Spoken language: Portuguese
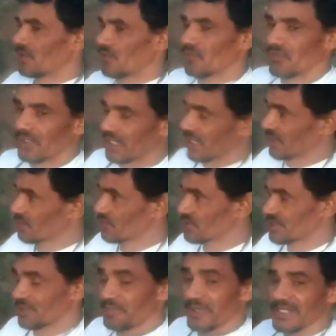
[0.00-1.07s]
um canto
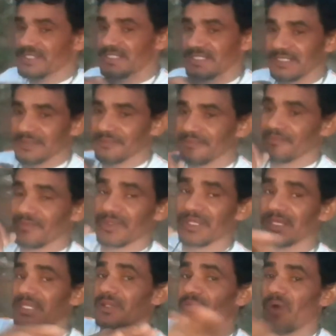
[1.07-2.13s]
tipo assim,
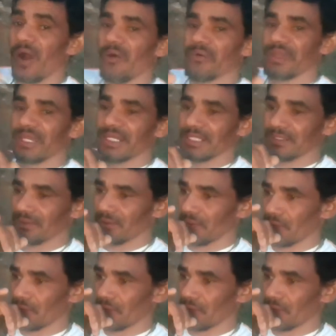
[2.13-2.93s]
igual ele.